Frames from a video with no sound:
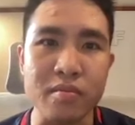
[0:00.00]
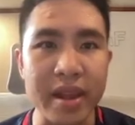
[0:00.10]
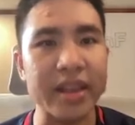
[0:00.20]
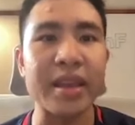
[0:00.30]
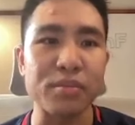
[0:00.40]

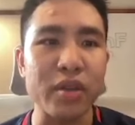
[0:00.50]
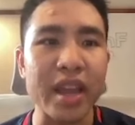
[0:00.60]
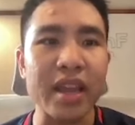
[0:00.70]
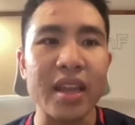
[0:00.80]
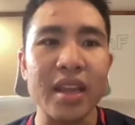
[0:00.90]
bị kiểm
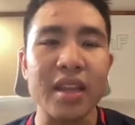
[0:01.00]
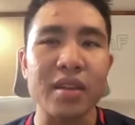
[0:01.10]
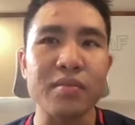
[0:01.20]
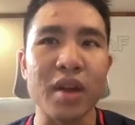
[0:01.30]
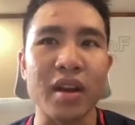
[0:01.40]
soát
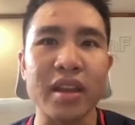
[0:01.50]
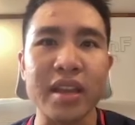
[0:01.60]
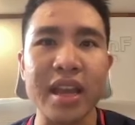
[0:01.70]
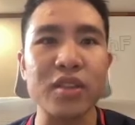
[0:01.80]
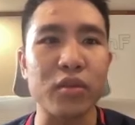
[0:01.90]

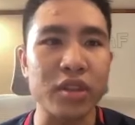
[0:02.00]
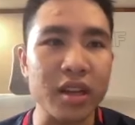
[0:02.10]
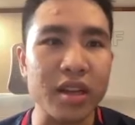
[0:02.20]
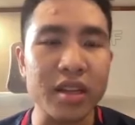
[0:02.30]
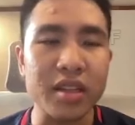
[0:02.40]
bởi các tổ
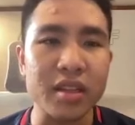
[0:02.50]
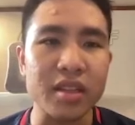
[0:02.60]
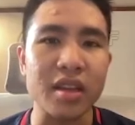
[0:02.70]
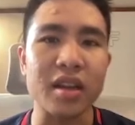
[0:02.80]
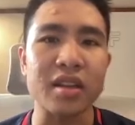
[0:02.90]
chức
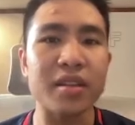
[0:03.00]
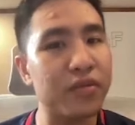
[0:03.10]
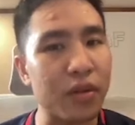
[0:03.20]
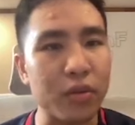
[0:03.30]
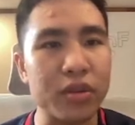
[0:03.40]
à, chính
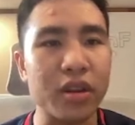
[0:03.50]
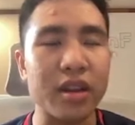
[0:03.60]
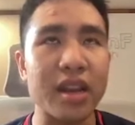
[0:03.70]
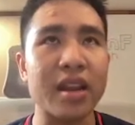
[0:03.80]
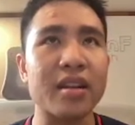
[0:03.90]
phủ cho
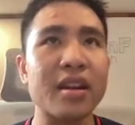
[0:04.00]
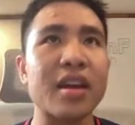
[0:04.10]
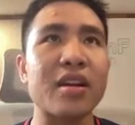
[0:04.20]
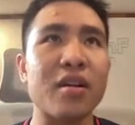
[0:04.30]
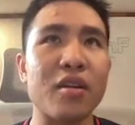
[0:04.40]
nên là rất
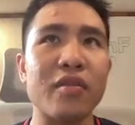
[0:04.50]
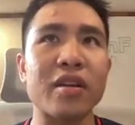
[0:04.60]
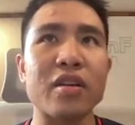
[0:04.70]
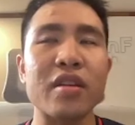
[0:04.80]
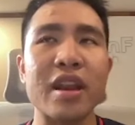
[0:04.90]
là khó và
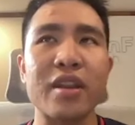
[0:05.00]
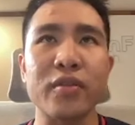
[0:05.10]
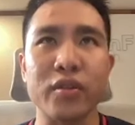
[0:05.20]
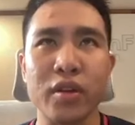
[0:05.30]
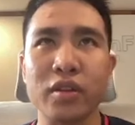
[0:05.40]
có đây là
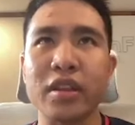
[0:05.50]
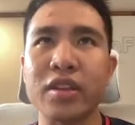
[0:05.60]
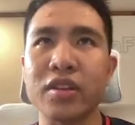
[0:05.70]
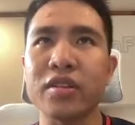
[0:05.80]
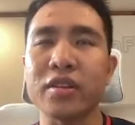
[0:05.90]
rủi ro dành
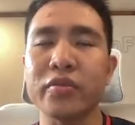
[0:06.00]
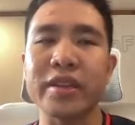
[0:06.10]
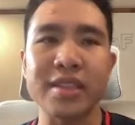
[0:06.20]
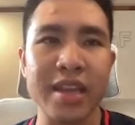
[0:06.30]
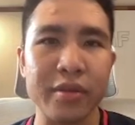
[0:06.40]
cho những
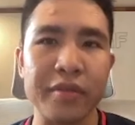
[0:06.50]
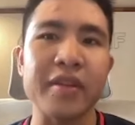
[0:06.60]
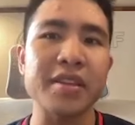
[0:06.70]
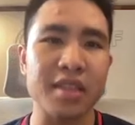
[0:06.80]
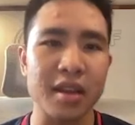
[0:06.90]
retail
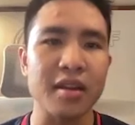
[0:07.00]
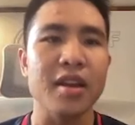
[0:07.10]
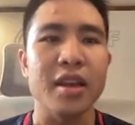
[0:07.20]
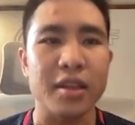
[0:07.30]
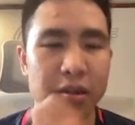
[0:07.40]
investor
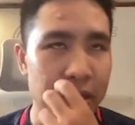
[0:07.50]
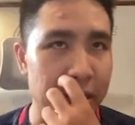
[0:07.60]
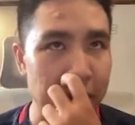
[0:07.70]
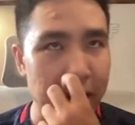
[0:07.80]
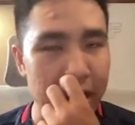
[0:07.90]
cho nên
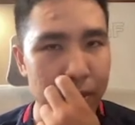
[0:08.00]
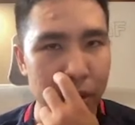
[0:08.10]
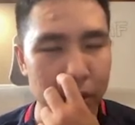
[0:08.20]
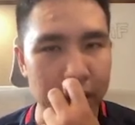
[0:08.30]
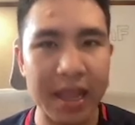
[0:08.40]
trước khi
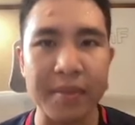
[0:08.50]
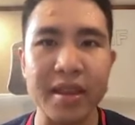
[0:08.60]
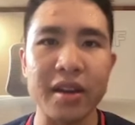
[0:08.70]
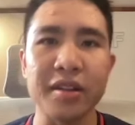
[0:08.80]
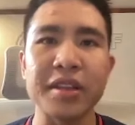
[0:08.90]
mọi người tham
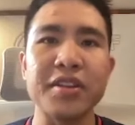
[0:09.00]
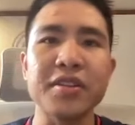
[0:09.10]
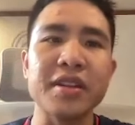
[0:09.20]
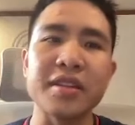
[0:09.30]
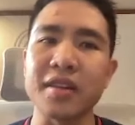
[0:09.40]
gia ở thị
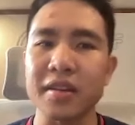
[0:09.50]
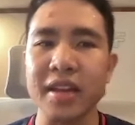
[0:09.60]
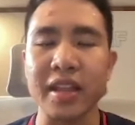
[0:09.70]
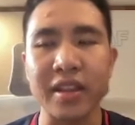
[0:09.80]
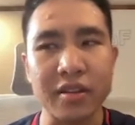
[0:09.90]
trường điện tử
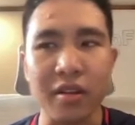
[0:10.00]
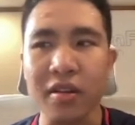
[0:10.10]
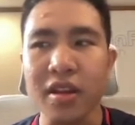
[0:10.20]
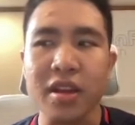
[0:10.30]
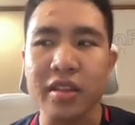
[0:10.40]
này thì nó
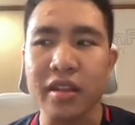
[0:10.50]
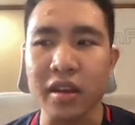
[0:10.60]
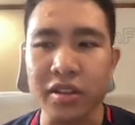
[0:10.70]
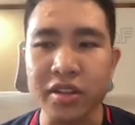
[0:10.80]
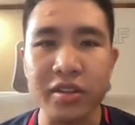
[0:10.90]

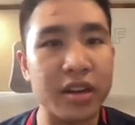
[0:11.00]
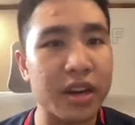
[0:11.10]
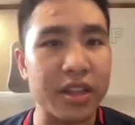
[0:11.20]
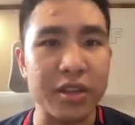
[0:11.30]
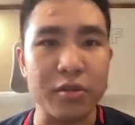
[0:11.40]
ẩn chứa rất
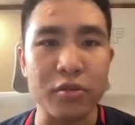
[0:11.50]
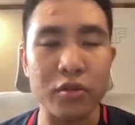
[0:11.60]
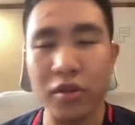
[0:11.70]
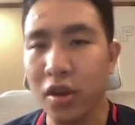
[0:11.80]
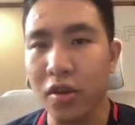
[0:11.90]
là nhiều
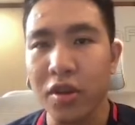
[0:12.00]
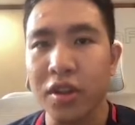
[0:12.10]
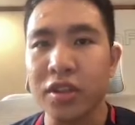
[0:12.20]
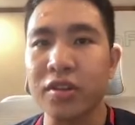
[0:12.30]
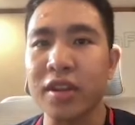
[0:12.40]
rủi ro
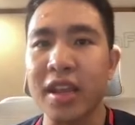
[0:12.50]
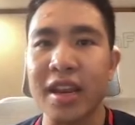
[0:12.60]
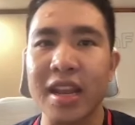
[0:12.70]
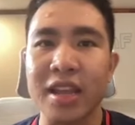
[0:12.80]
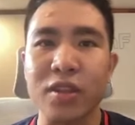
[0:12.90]
cho
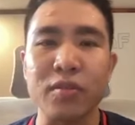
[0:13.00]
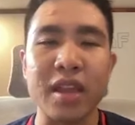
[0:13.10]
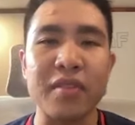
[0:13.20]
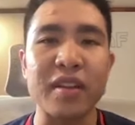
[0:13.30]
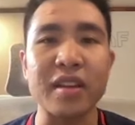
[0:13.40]
nên là chúng
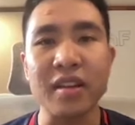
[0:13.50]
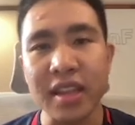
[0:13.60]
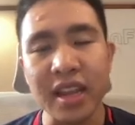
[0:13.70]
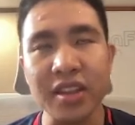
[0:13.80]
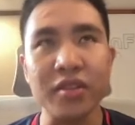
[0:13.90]
ta phải cân
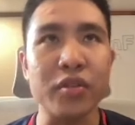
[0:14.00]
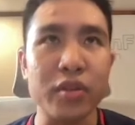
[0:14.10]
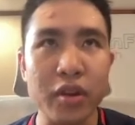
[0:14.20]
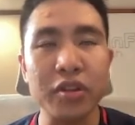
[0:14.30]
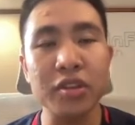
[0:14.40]
nhắc những rủi
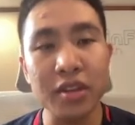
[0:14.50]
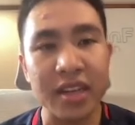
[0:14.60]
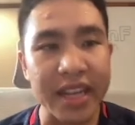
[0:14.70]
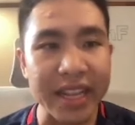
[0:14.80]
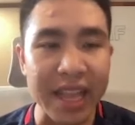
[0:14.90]
ro trước
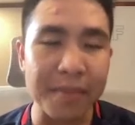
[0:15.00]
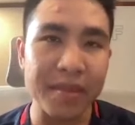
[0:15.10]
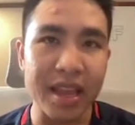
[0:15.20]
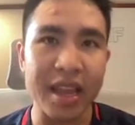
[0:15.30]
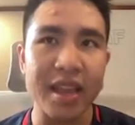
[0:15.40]
khi tham
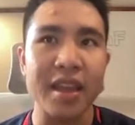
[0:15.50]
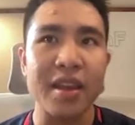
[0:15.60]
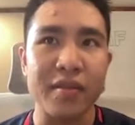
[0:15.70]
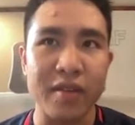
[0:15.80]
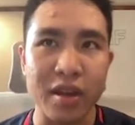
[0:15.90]
gia
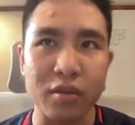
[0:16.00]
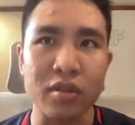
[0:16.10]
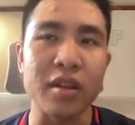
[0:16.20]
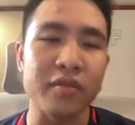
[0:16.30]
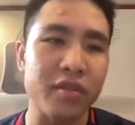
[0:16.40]
vào lĩnh